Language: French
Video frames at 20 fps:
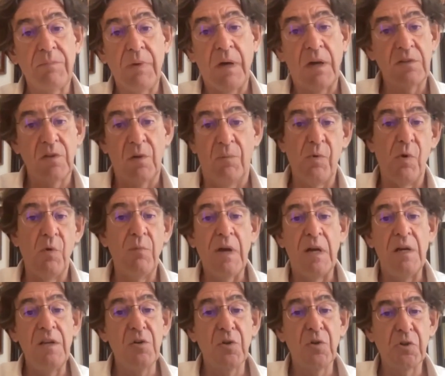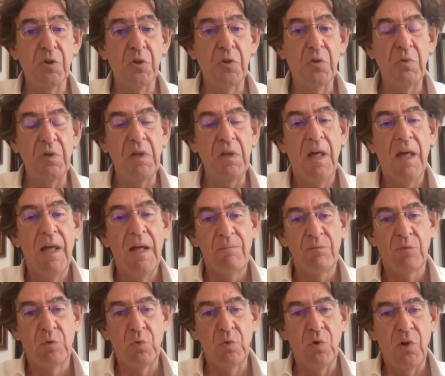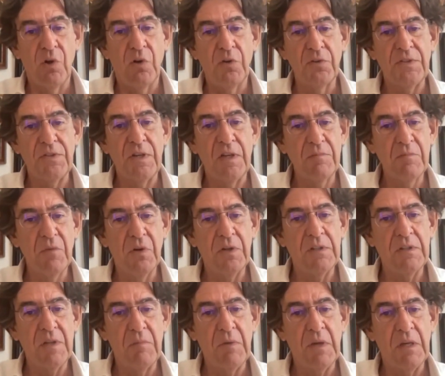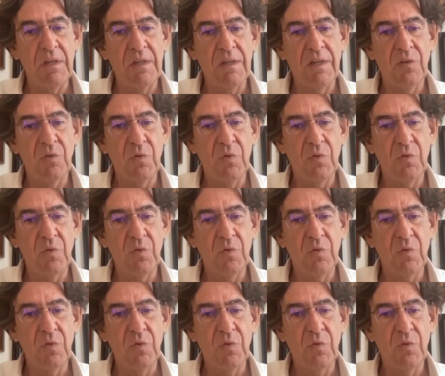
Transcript: Par exemple, au Mali aujourd'hui, tout le renseignement est américain,